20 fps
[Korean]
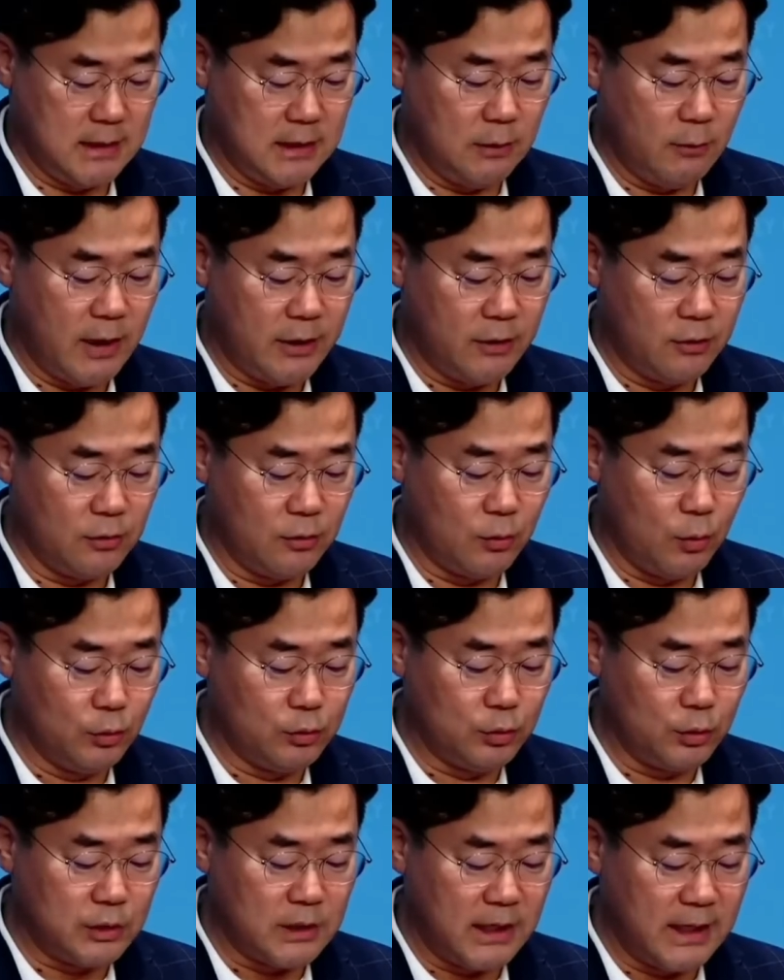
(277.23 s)
이화영
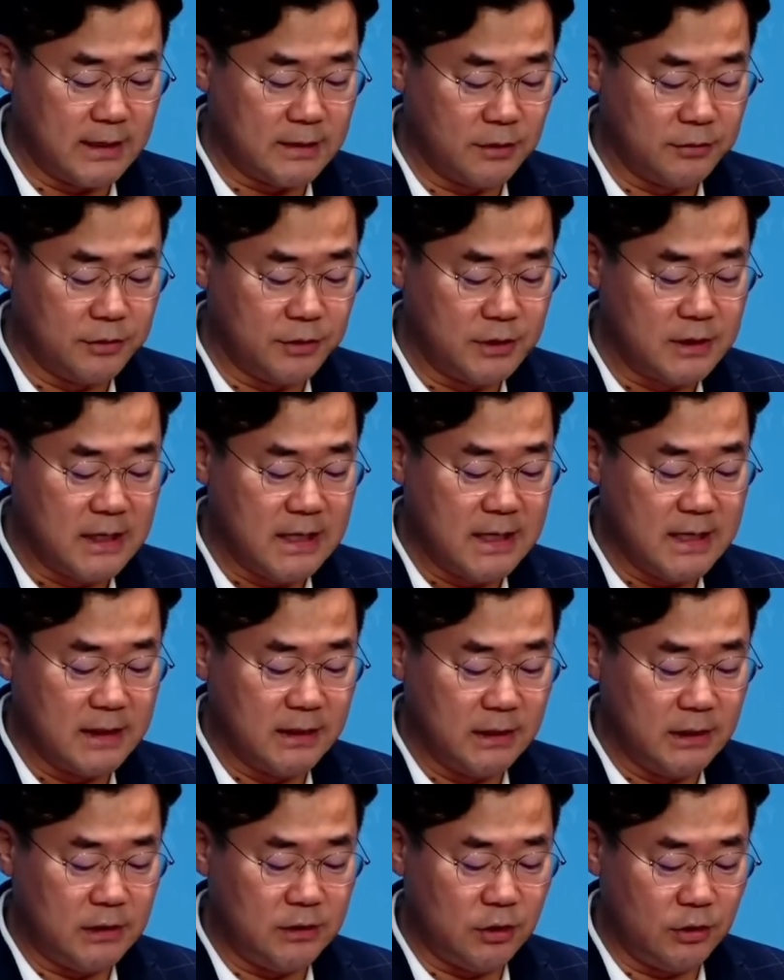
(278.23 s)
공소장에서는
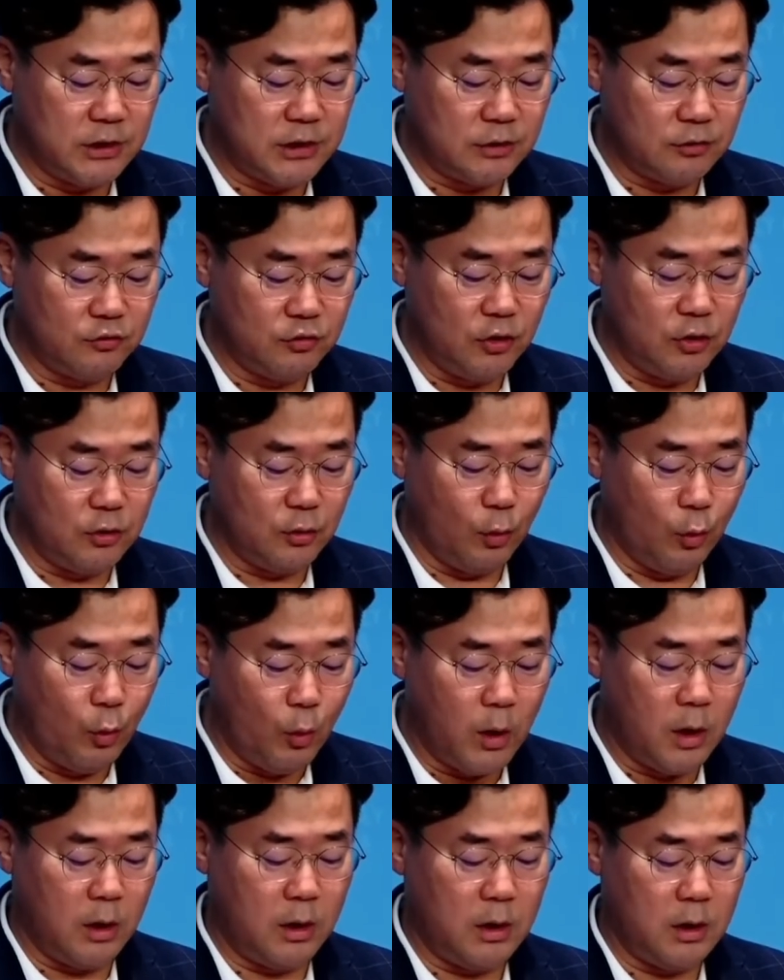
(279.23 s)
2019년
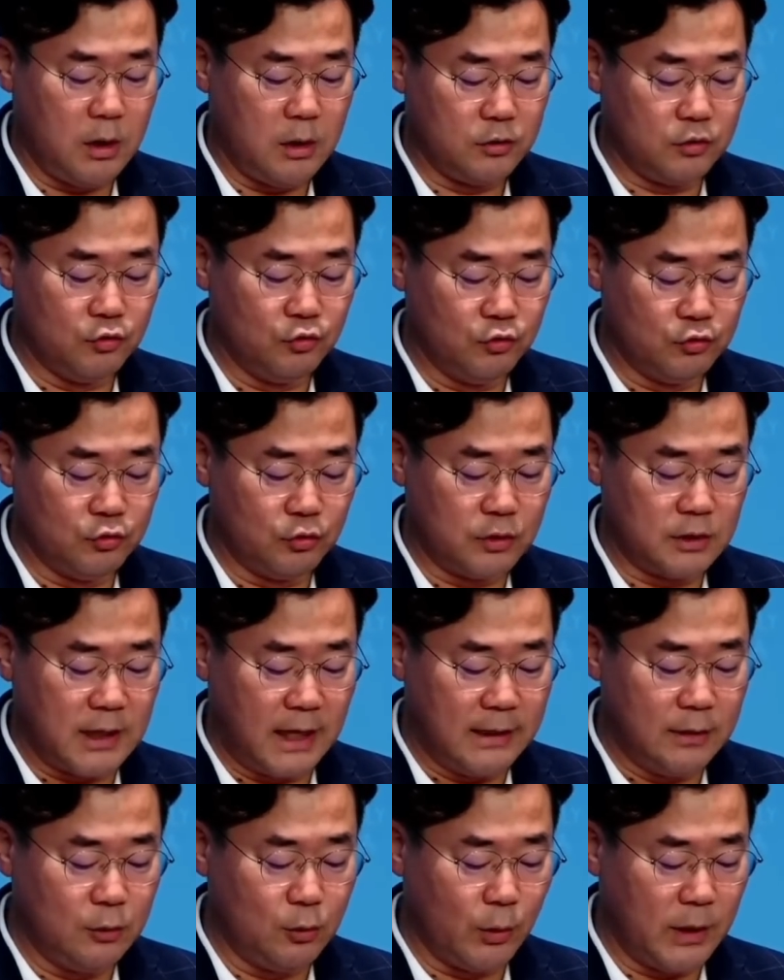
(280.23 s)
5월 중국
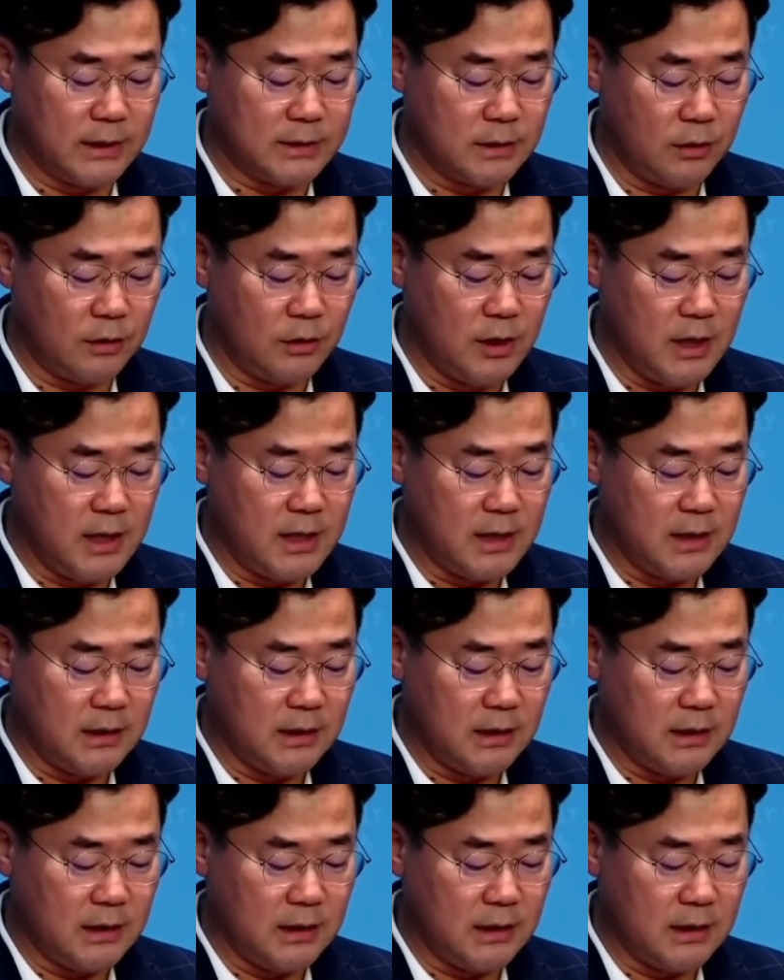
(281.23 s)
단동에서